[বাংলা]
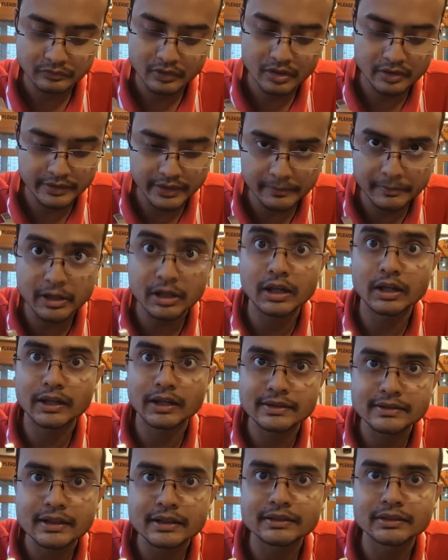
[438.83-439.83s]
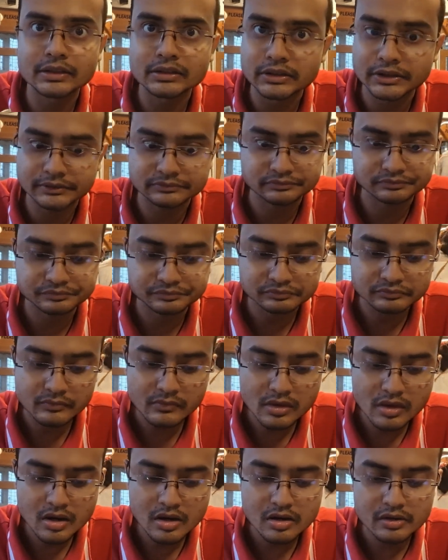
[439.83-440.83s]
ডাবের হালকা শাঁস আছে
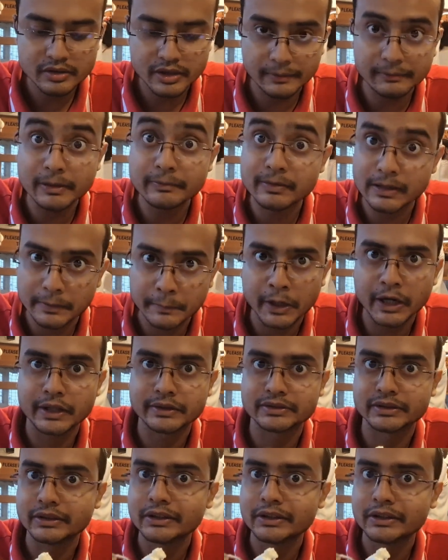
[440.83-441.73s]
ডাবের ফ্লেভার আছে